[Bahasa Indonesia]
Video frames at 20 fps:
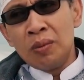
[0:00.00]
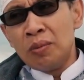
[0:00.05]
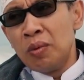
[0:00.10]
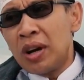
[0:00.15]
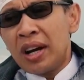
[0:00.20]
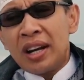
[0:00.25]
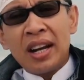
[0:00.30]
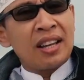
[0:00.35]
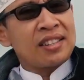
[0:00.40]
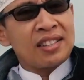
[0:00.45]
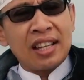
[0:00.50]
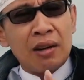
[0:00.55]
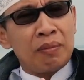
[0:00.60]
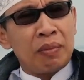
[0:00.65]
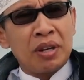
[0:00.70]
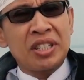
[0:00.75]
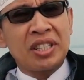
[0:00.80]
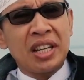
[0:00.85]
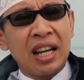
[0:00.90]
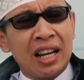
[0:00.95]
Bukan asal
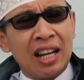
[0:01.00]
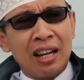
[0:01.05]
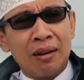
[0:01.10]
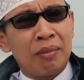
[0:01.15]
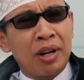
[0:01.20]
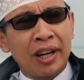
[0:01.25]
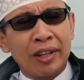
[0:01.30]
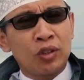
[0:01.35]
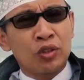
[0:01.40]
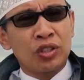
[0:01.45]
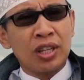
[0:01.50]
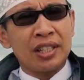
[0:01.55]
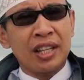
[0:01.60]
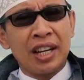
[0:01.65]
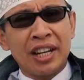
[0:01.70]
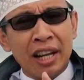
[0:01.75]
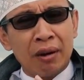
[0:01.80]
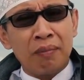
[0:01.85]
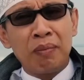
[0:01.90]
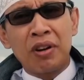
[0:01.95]
berjalan begitu
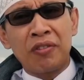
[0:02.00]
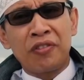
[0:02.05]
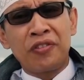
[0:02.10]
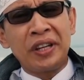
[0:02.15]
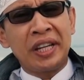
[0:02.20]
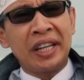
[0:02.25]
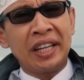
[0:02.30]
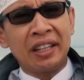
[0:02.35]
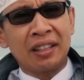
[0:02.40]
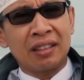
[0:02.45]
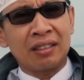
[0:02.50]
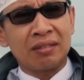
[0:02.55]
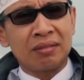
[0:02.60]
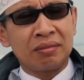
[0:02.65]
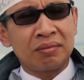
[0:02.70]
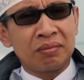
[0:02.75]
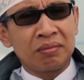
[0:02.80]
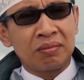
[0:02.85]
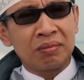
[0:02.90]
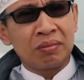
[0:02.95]
saja, dia berpikir.
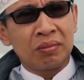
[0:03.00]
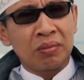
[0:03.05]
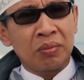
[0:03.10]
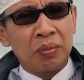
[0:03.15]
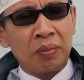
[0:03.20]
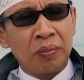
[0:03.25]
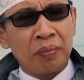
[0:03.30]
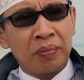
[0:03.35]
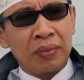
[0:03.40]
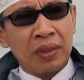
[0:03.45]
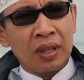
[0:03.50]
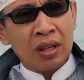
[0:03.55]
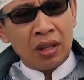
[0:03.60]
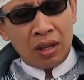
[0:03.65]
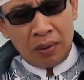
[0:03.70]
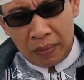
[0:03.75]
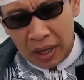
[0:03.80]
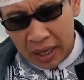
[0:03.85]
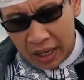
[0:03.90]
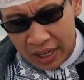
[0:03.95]

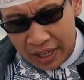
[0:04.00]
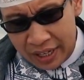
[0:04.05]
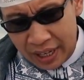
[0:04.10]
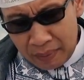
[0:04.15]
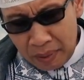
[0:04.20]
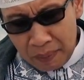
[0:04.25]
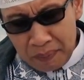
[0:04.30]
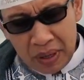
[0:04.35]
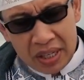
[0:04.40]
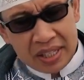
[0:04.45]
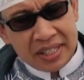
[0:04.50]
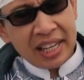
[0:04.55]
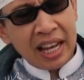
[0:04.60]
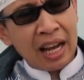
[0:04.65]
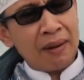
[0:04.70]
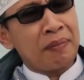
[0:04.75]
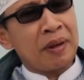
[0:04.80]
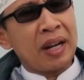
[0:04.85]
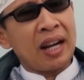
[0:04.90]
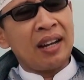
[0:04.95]
Bahkan dia
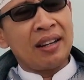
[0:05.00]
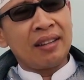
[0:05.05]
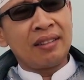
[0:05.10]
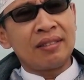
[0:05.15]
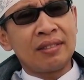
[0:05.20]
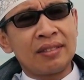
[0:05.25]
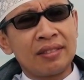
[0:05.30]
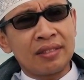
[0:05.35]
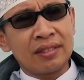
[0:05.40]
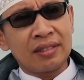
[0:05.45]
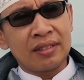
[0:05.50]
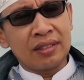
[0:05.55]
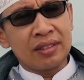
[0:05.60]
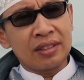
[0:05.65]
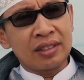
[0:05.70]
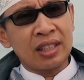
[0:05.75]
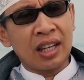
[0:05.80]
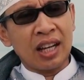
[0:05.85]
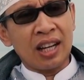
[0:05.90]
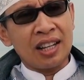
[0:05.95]
mempersiapkan
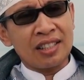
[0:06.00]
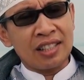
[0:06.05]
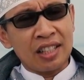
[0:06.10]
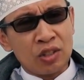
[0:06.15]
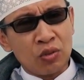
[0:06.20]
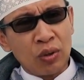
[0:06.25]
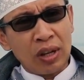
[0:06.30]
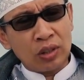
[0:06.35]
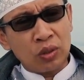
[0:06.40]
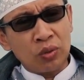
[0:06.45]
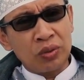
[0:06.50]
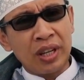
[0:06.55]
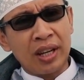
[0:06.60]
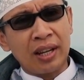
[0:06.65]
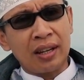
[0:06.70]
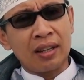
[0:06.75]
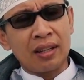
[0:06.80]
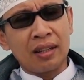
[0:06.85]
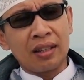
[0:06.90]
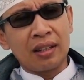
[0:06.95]
segala sesuatunya.